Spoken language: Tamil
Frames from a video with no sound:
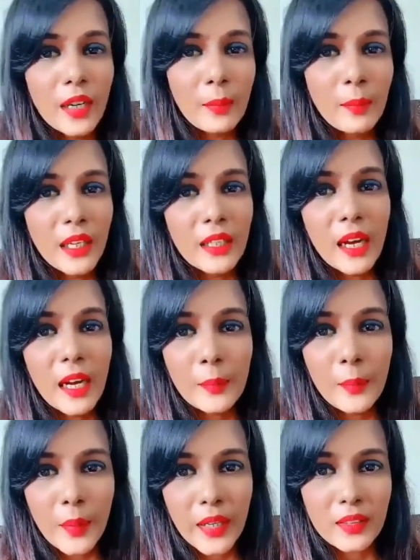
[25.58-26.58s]
எவ்ரி மீடியா
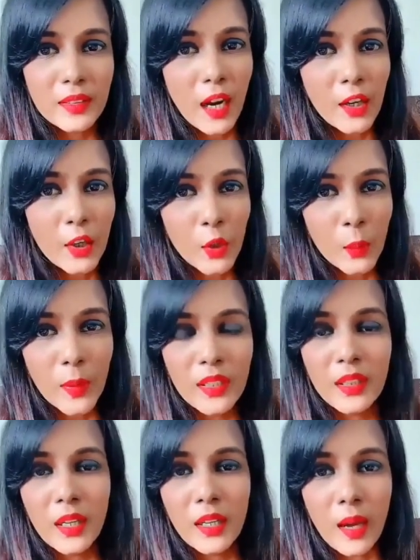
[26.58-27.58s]
அண்ட் ப்ரெஸ் ஸ்டார்ட் டு
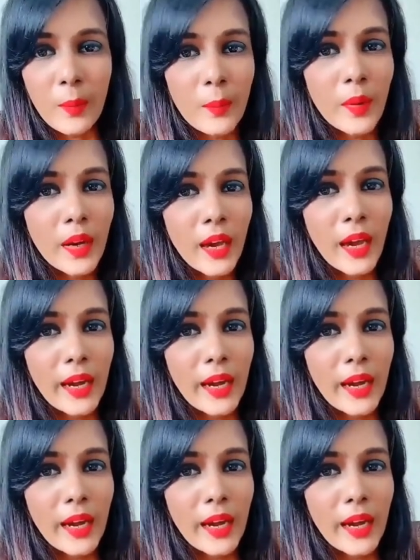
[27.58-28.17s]
பிக் தட் அப்